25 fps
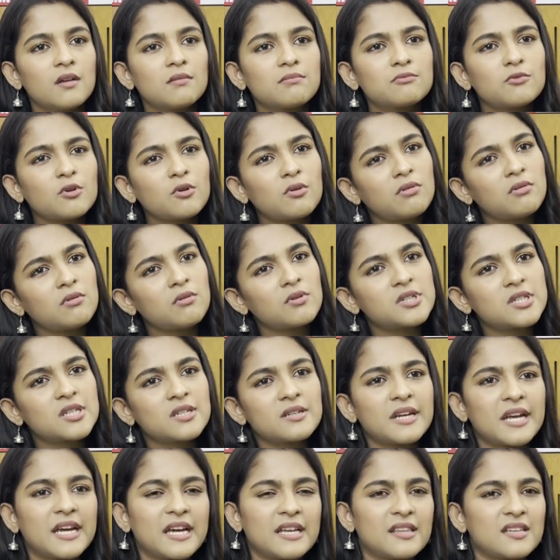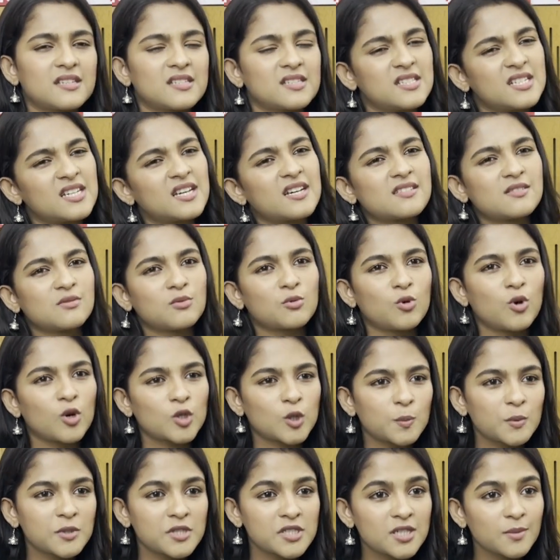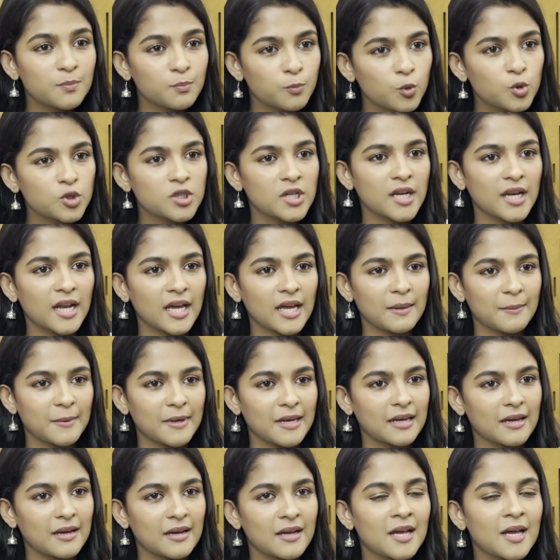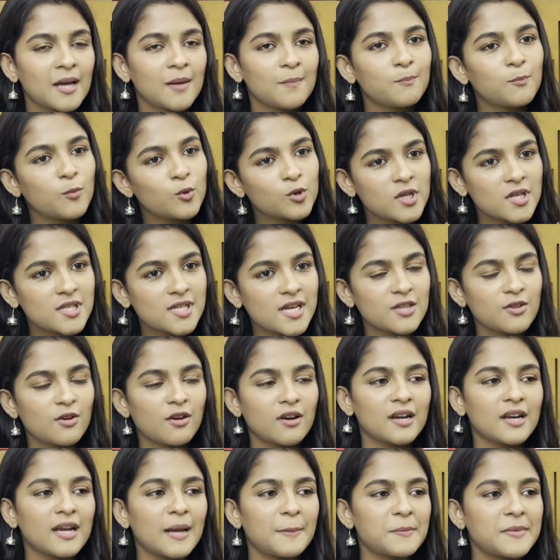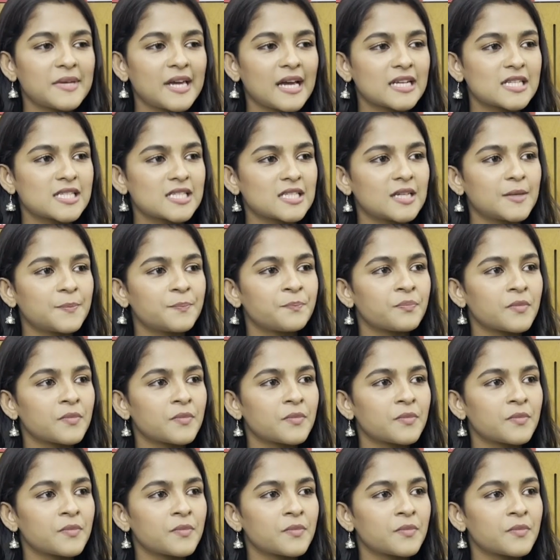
তখন ওইটা রেখে দিয়েছে ঠিক আছে ও হয়তো জিনিসটা বুঝে নাই মানে বোঝা যায় ধরেন আমি একটা